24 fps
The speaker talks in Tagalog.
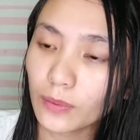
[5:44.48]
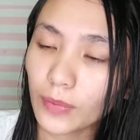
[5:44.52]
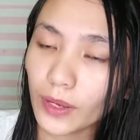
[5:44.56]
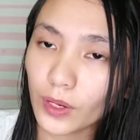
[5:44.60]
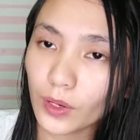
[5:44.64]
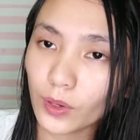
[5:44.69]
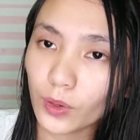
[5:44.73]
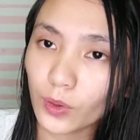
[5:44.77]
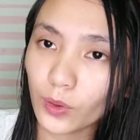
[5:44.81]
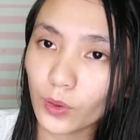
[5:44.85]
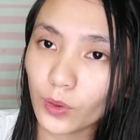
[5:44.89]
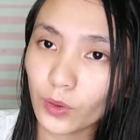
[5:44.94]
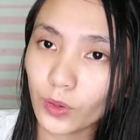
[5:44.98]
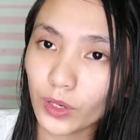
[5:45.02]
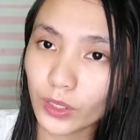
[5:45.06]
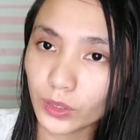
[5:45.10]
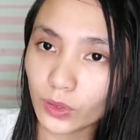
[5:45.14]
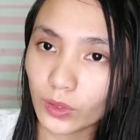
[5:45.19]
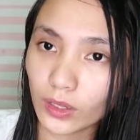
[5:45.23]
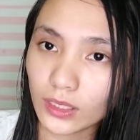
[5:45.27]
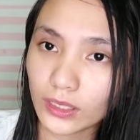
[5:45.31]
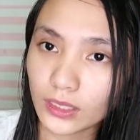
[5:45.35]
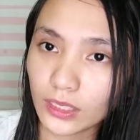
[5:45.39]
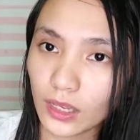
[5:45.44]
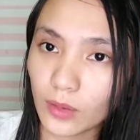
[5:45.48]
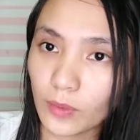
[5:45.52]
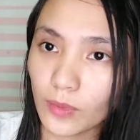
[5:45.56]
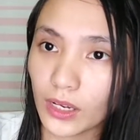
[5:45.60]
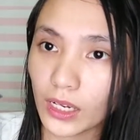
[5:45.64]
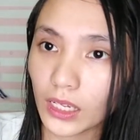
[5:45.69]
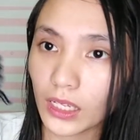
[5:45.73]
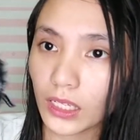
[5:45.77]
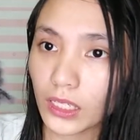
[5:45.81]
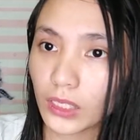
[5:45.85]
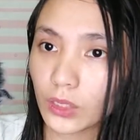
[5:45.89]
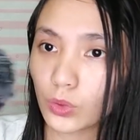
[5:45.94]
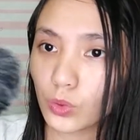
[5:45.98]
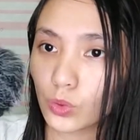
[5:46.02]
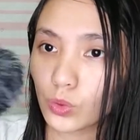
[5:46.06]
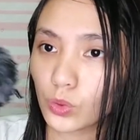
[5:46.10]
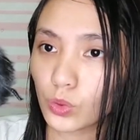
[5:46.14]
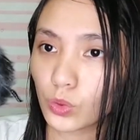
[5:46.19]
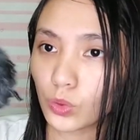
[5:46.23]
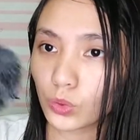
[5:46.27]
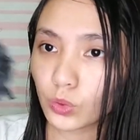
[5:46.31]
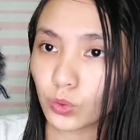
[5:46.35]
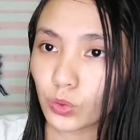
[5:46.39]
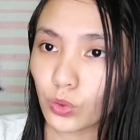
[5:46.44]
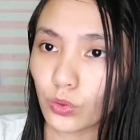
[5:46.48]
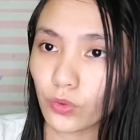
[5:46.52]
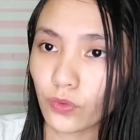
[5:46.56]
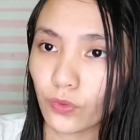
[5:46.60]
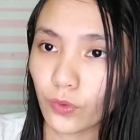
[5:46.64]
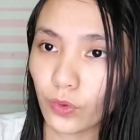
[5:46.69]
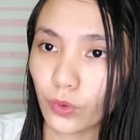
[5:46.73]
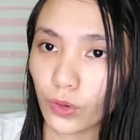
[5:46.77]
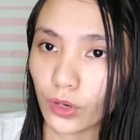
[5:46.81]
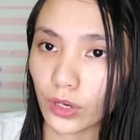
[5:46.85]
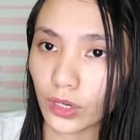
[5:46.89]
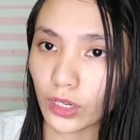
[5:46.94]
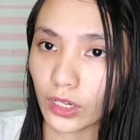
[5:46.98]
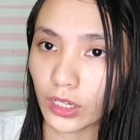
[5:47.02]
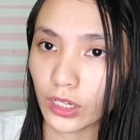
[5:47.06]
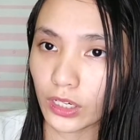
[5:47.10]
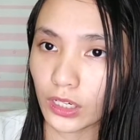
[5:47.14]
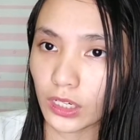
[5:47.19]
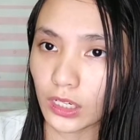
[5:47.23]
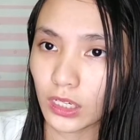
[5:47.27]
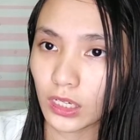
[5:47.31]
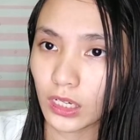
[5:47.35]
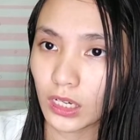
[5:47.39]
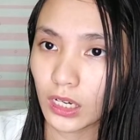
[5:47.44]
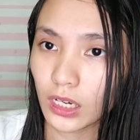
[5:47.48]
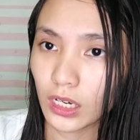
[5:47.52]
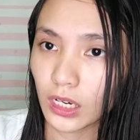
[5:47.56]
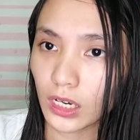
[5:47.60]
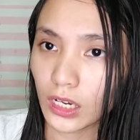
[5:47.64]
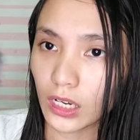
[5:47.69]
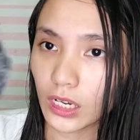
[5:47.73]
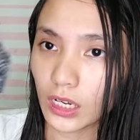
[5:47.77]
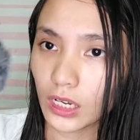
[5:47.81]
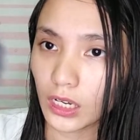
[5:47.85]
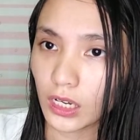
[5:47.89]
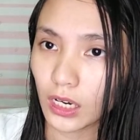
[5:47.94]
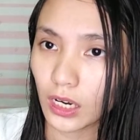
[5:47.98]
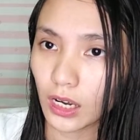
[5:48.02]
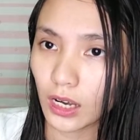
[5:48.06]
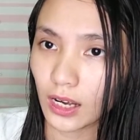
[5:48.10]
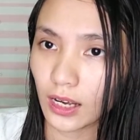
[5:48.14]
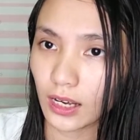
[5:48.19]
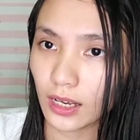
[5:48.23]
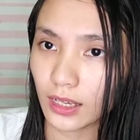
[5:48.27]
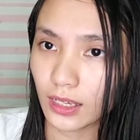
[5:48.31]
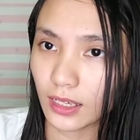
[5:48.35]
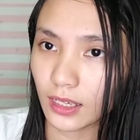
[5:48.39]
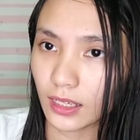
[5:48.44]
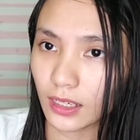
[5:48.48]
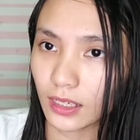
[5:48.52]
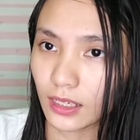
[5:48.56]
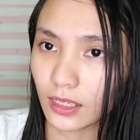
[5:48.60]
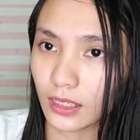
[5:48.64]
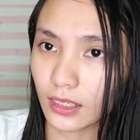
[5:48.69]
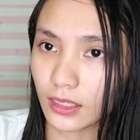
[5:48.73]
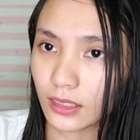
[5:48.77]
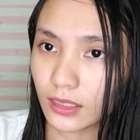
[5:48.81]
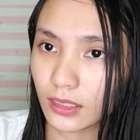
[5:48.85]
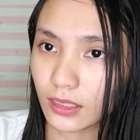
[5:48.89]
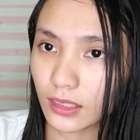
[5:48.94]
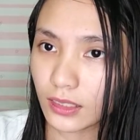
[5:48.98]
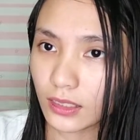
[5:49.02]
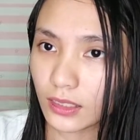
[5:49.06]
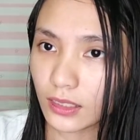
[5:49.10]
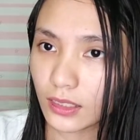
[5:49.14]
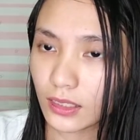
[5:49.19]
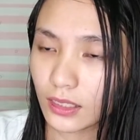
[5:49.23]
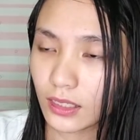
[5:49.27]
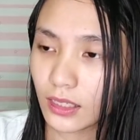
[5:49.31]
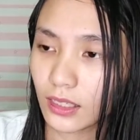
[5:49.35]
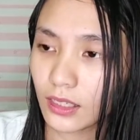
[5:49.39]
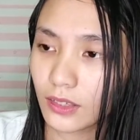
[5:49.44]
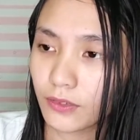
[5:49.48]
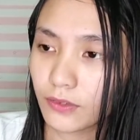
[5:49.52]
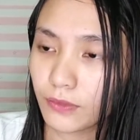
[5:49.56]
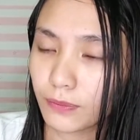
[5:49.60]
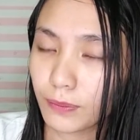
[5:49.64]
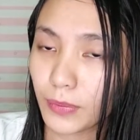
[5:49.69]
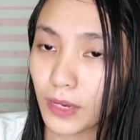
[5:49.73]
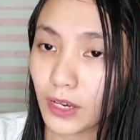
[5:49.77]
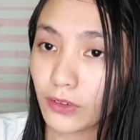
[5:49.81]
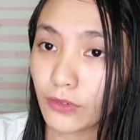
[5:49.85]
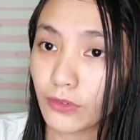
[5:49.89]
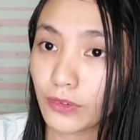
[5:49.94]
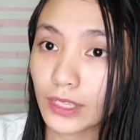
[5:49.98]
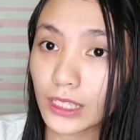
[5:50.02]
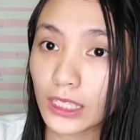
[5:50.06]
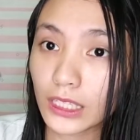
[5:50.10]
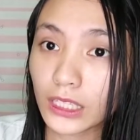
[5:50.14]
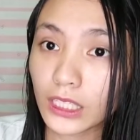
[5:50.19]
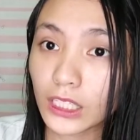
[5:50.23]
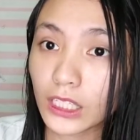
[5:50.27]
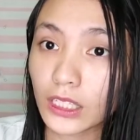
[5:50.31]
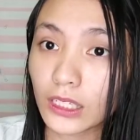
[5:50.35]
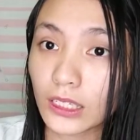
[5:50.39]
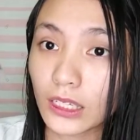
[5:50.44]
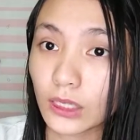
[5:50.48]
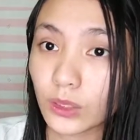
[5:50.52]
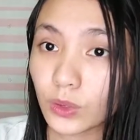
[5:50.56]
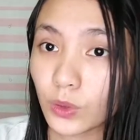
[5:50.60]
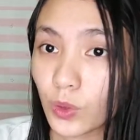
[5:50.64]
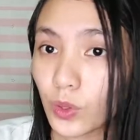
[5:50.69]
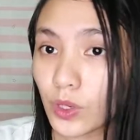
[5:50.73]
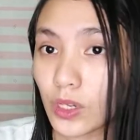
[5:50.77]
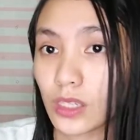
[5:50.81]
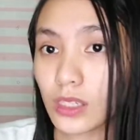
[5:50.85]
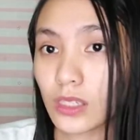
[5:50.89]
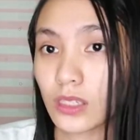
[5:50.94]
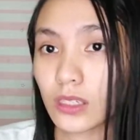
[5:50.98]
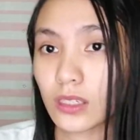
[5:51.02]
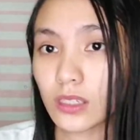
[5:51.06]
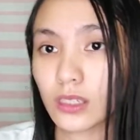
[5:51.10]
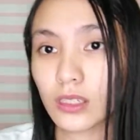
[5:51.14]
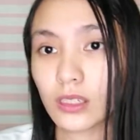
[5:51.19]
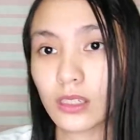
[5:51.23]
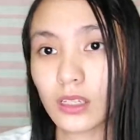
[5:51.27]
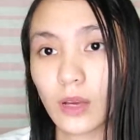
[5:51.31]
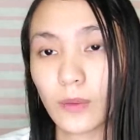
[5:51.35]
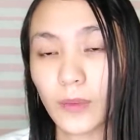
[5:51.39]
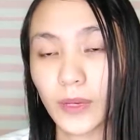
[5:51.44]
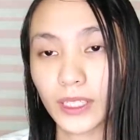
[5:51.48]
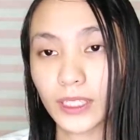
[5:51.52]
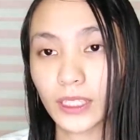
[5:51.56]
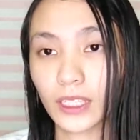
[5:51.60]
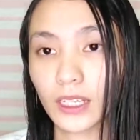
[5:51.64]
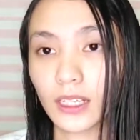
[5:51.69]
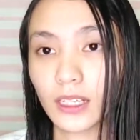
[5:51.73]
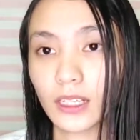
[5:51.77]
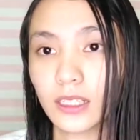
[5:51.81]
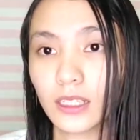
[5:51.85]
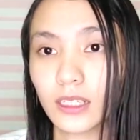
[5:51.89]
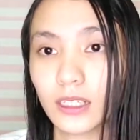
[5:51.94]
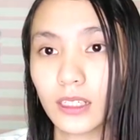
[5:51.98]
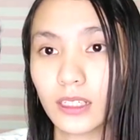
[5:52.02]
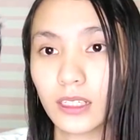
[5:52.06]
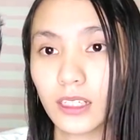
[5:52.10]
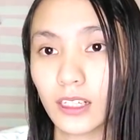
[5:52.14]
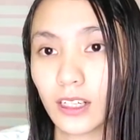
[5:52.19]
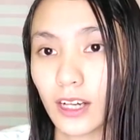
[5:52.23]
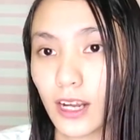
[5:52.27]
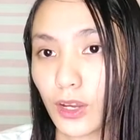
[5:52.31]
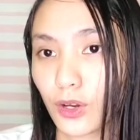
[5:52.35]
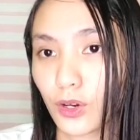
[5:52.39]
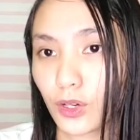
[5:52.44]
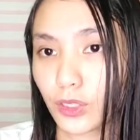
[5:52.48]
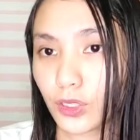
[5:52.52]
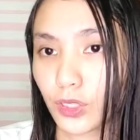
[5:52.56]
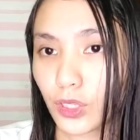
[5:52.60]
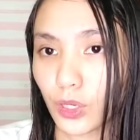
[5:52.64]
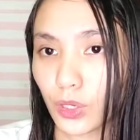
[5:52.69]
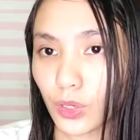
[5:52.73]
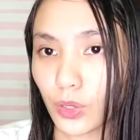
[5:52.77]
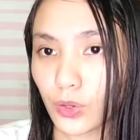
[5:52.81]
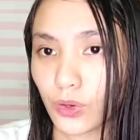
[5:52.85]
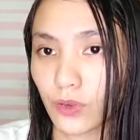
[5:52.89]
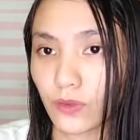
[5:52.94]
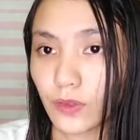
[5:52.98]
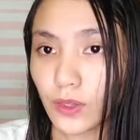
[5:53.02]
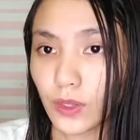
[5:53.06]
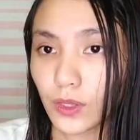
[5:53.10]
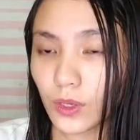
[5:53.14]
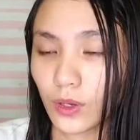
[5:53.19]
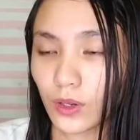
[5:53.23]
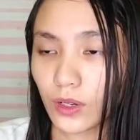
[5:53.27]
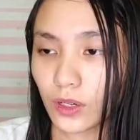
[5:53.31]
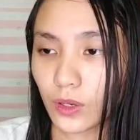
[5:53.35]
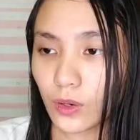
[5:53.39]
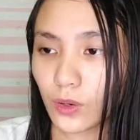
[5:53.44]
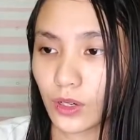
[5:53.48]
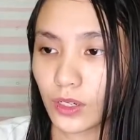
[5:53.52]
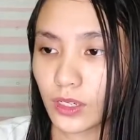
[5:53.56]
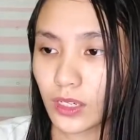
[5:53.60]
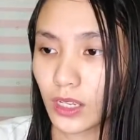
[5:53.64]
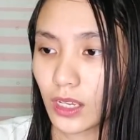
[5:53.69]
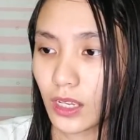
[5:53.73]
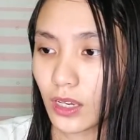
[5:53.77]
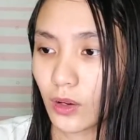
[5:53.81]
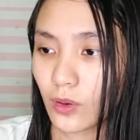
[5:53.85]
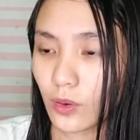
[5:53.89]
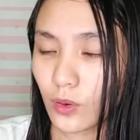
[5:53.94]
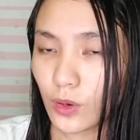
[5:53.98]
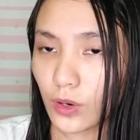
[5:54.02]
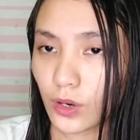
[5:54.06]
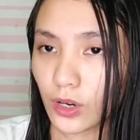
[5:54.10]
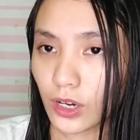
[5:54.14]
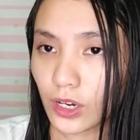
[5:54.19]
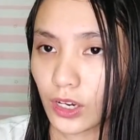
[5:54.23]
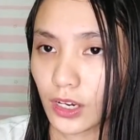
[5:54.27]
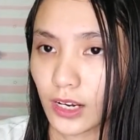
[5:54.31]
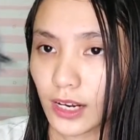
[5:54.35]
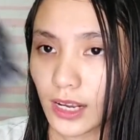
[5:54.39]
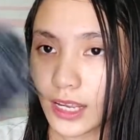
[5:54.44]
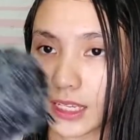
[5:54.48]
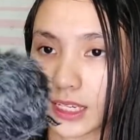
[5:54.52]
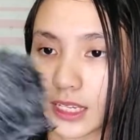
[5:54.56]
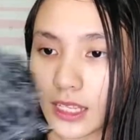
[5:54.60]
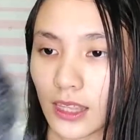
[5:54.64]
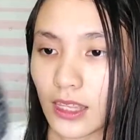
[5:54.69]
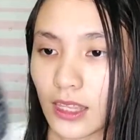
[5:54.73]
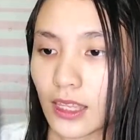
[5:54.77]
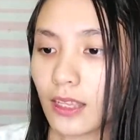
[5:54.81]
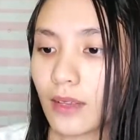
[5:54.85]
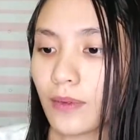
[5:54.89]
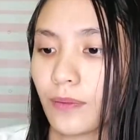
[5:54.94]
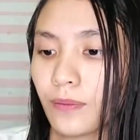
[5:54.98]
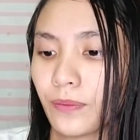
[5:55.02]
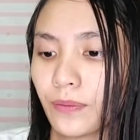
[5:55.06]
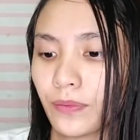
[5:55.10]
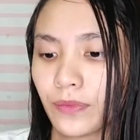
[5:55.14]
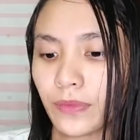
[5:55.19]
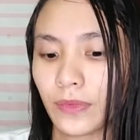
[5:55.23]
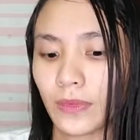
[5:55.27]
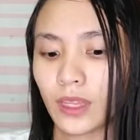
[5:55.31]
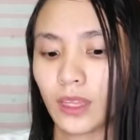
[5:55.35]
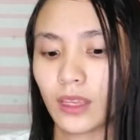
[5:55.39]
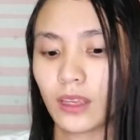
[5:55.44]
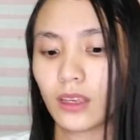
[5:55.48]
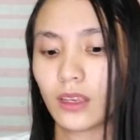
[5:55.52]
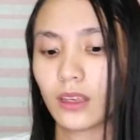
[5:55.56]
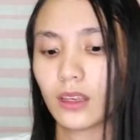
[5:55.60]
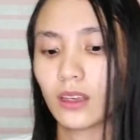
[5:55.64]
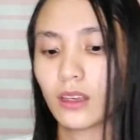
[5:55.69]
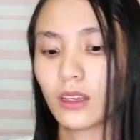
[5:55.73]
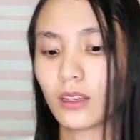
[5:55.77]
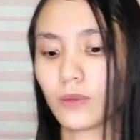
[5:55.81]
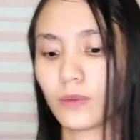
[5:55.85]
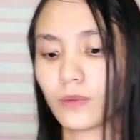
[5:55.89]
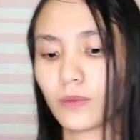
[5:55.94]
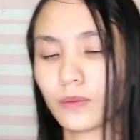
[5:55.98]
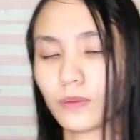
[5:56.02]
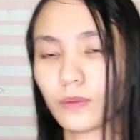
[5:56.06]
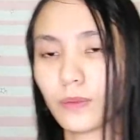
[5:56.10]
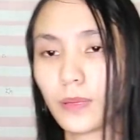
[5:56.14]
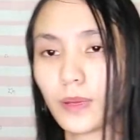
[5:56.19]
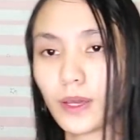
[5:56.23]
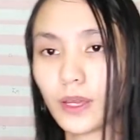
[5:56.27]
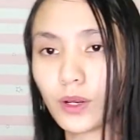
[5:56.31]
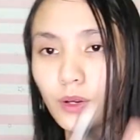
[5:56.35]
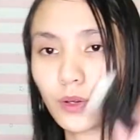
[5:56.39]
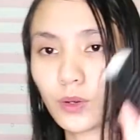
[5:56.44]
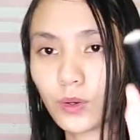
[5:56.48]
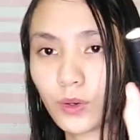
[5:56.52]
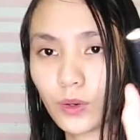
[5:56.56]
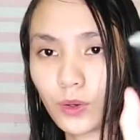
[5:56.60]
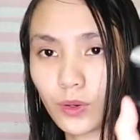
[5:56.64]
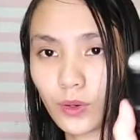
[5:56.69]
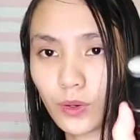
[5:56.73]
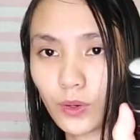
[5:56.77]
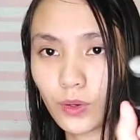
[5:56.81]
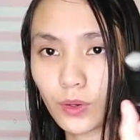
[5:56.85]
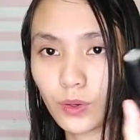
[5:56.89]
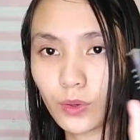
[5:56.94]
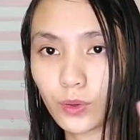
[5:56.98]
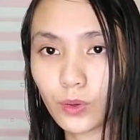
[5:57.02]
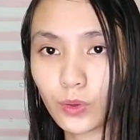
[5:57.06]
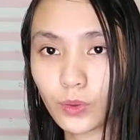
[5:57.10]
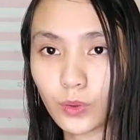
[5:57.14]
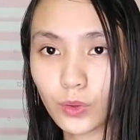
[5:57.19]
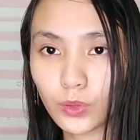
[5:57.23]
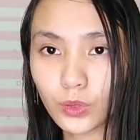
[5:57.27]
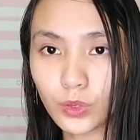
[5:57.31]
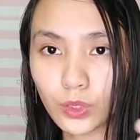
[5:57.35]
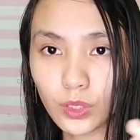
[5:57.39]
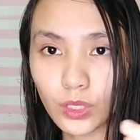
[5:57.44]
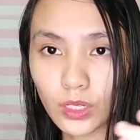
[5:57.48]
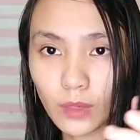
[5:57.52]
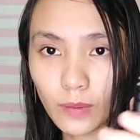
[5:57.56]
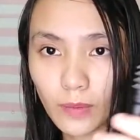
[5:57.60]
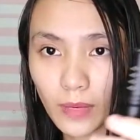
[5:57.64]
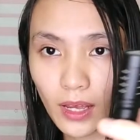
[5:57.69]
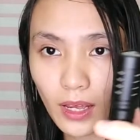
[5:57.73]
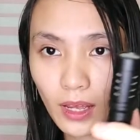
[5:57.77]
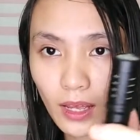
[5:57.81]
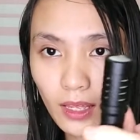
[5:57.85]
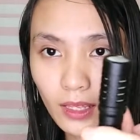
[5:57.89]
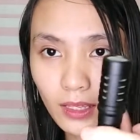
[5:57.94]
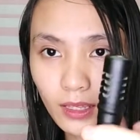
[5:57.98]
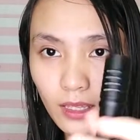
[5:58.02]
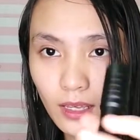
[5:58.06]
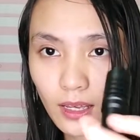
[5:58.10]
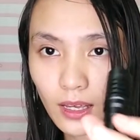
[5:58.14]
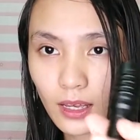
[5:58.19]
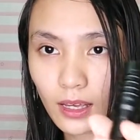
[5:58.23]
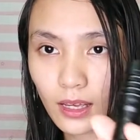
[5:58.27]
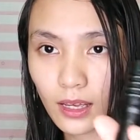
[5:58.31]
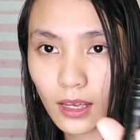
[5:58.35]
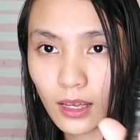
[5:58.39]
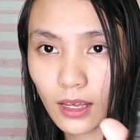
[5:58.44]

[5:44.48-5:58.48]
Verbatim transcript: Pero ito kasi malaking tulong to for uh, pag-filter ng noise kapag nag-record kayo, video recording or anything. Pero kung gusto niyo naman na